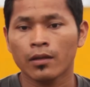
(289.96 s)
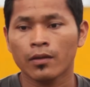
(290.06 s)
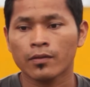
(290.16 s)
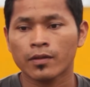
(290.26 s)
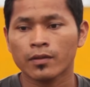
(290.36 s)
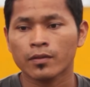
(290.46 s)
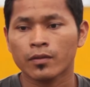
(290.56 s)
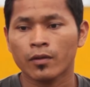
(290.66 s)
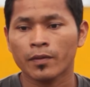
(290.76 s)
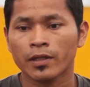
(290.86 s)
Estoy
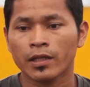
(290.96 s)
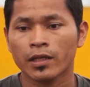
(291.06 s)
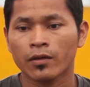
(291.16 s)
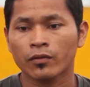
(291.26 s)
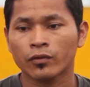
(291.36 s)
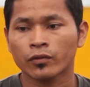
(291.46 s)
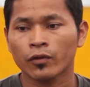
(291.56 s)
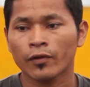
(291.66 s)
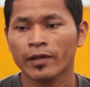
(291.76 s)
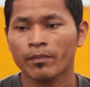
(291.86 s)
joven de
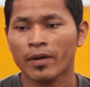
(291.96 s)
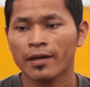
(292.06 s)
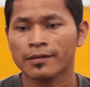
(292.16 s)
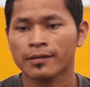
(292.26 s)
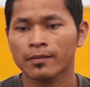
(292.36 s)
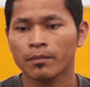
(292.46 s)
constructor de paz.